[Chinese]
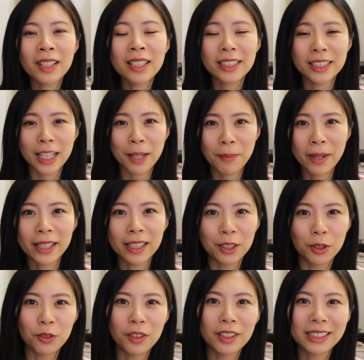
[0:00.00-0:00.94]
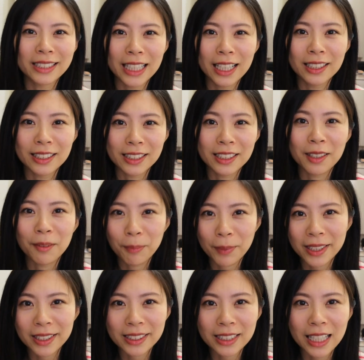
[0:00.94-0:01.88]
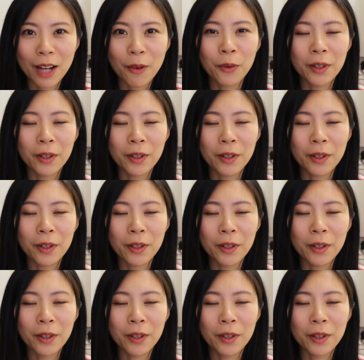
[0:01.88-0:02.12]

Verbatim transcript: 谁赔的多的这样子的比赛，